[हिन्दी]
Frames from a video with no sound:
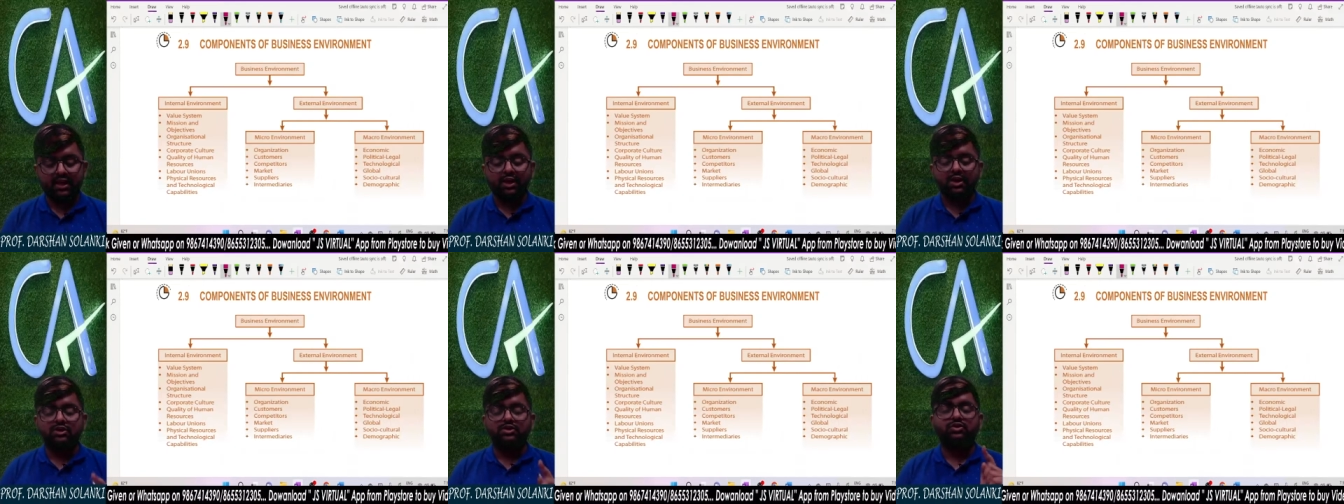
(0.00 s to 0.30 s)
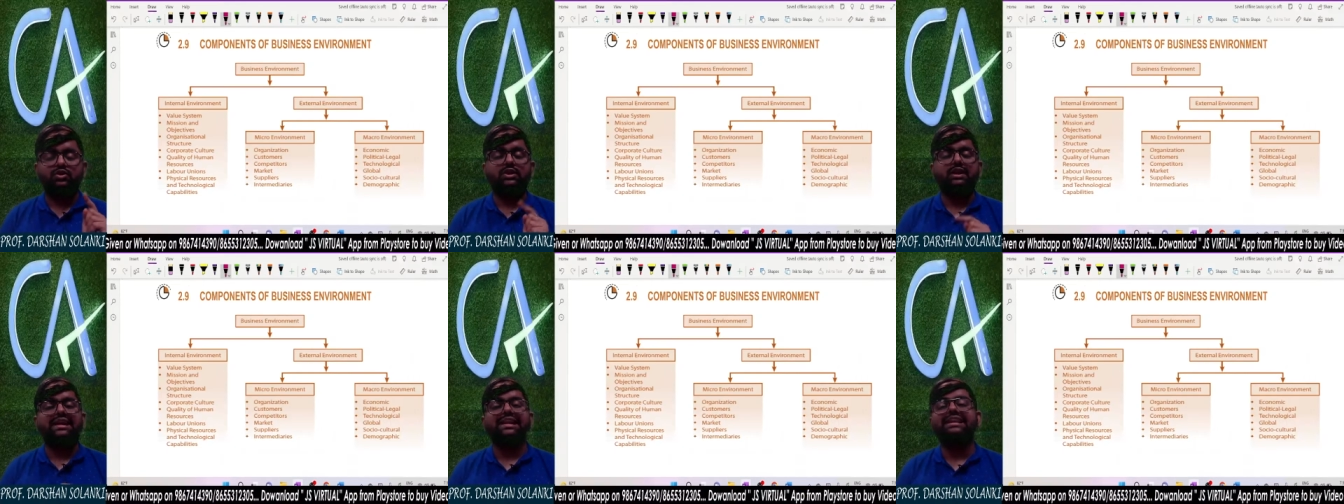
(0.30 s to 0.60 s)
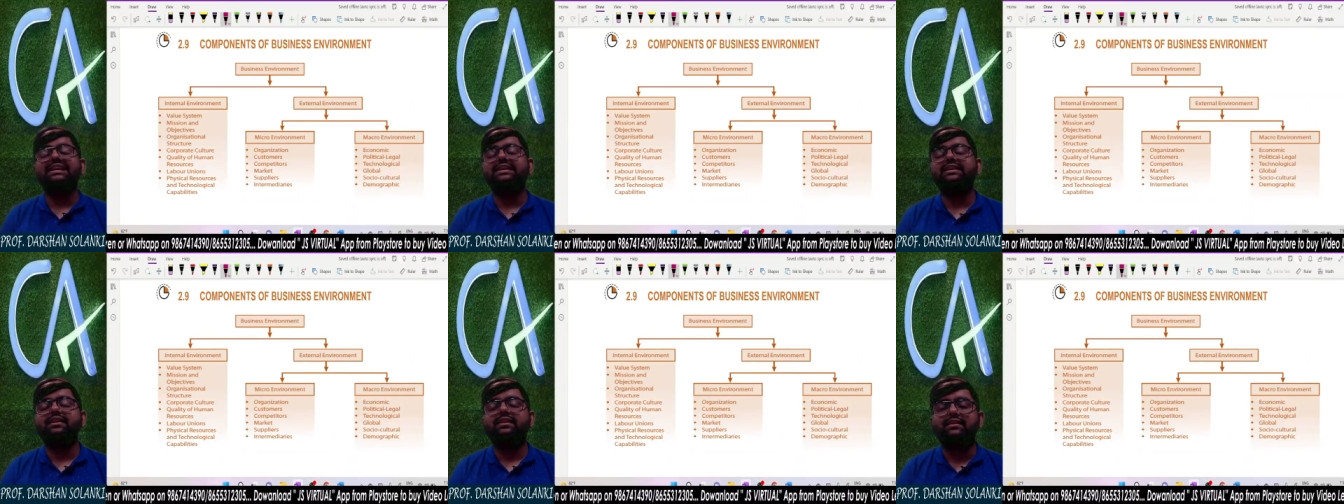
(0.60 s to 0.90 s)
सो
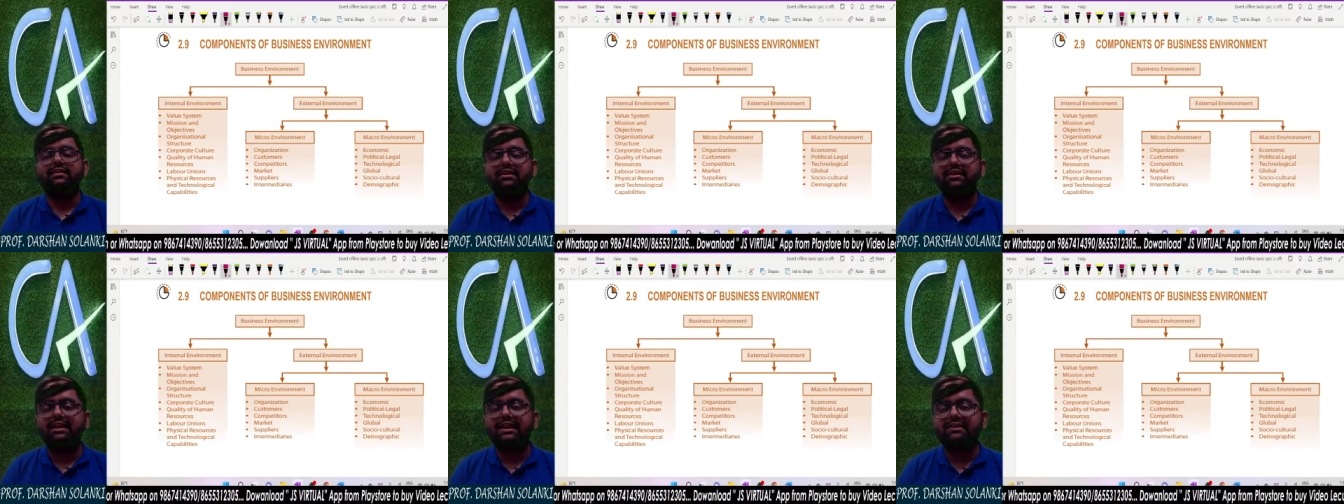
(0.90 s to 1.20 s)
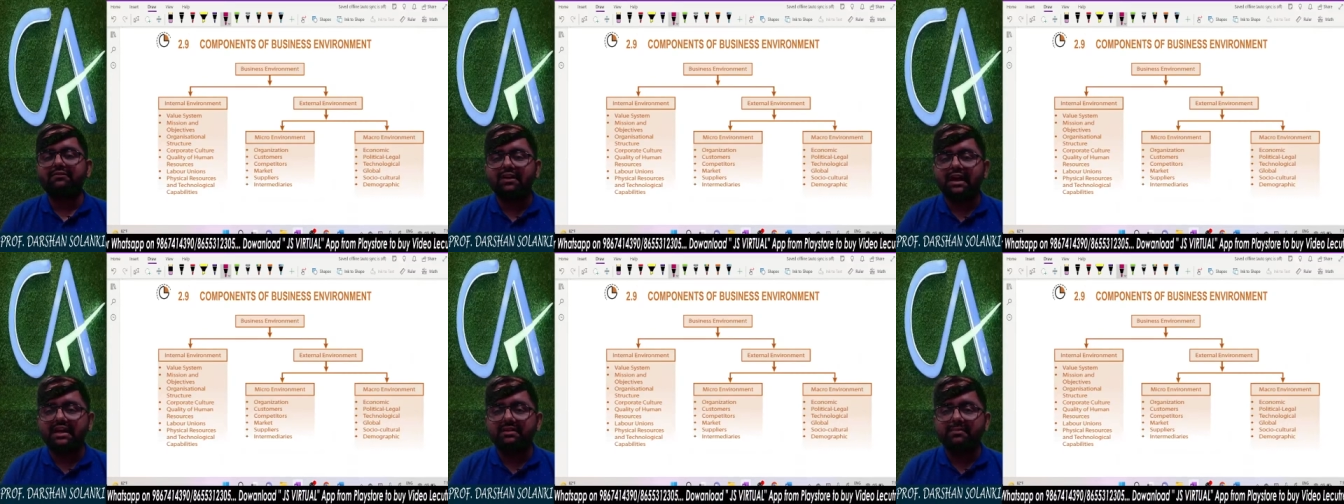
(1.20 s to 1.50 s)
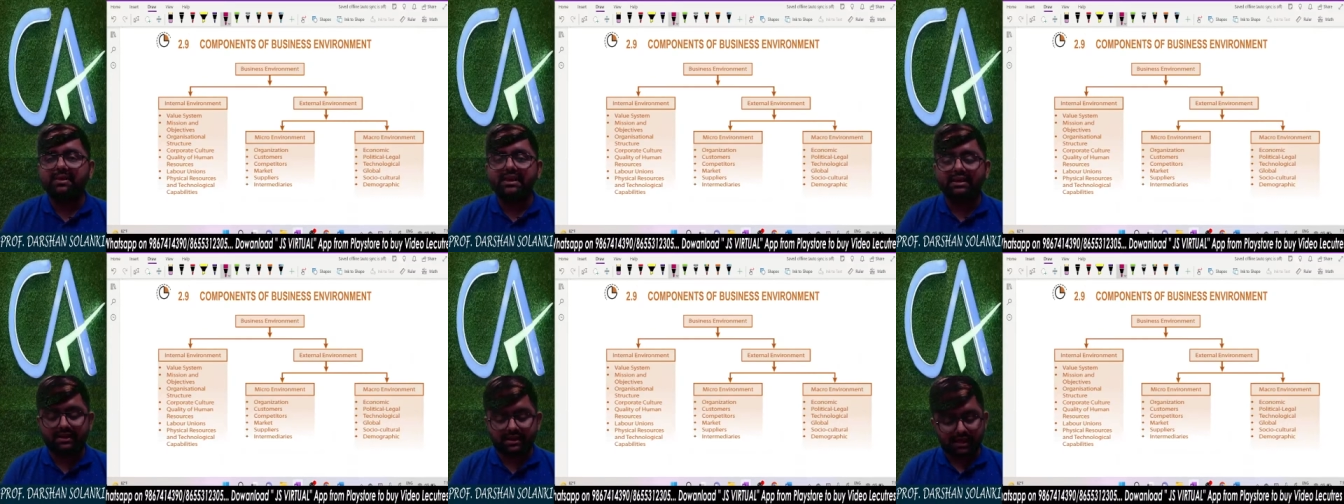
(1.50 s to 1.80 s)
इंटरनल
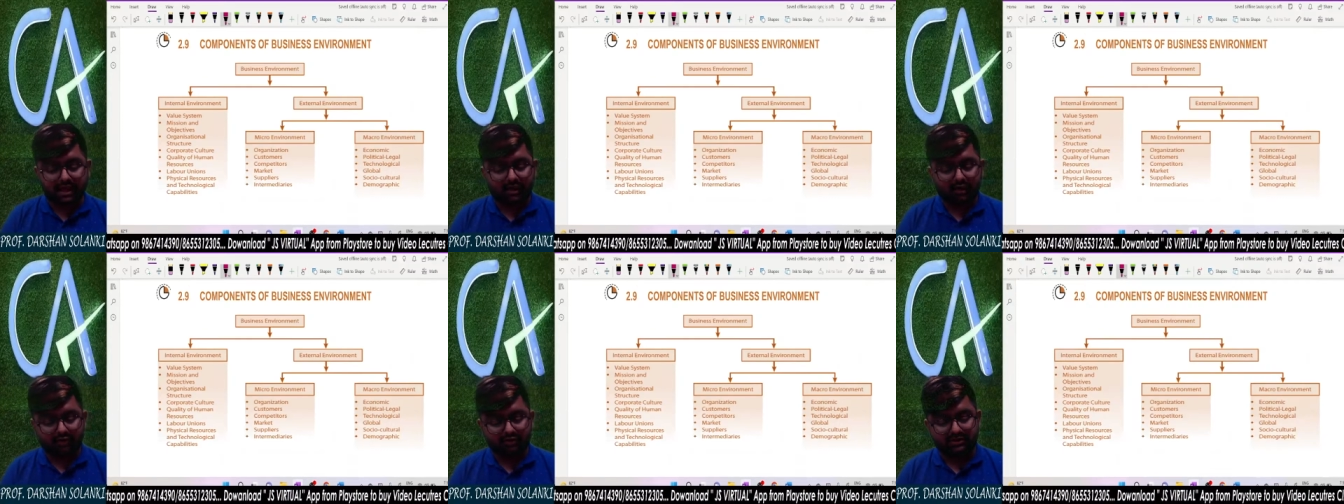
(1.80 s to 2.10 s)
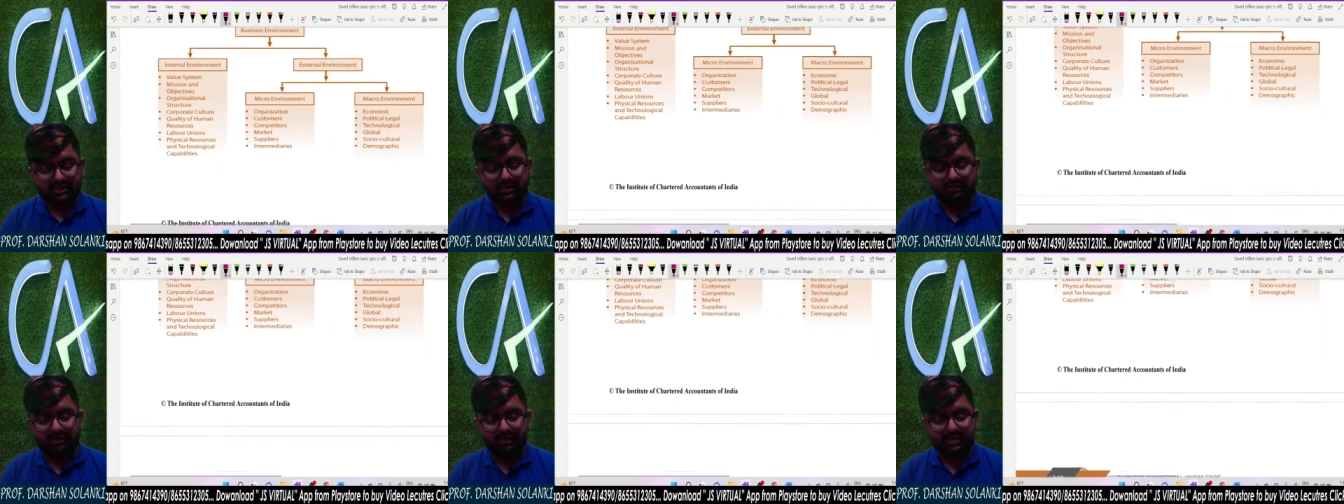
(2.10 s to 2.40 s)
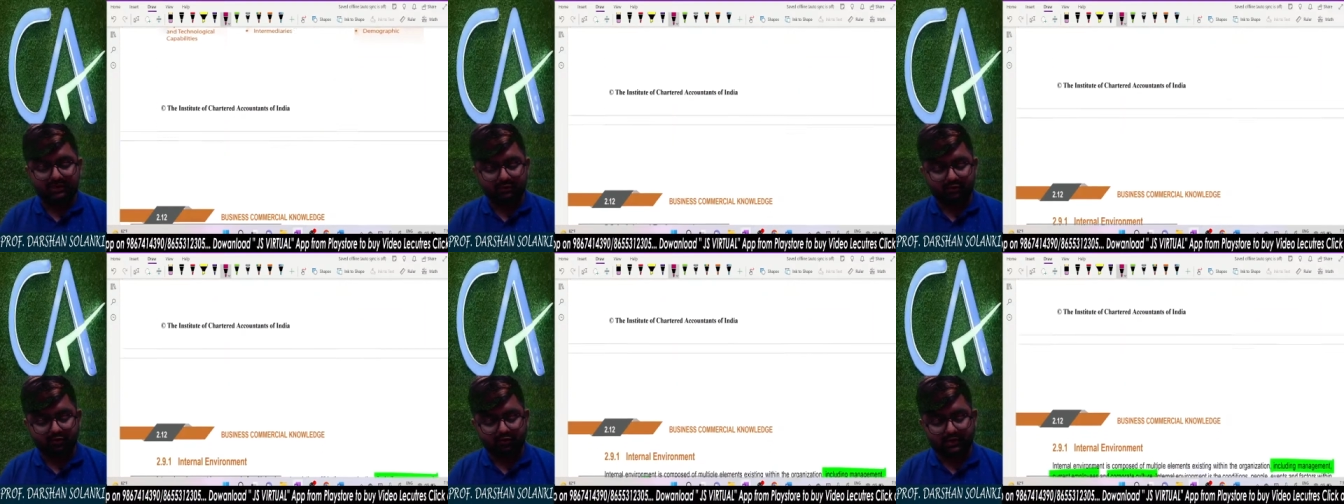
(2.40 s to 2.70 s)
एनवायरनमेंट क्या होता है
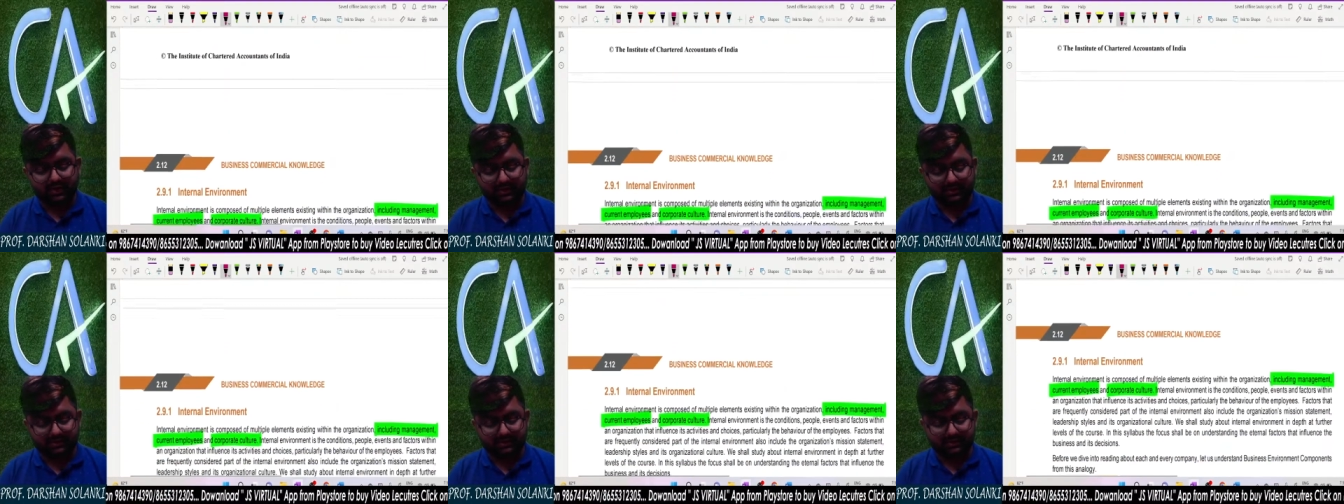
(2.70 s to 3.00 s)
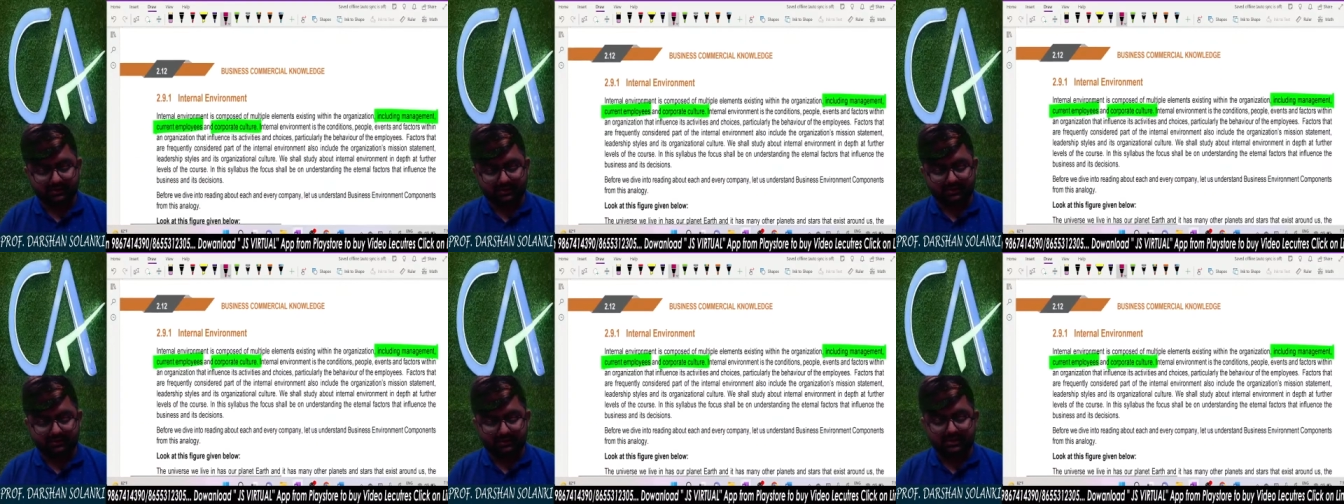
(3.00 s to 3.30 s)
पहले वो देखते हैं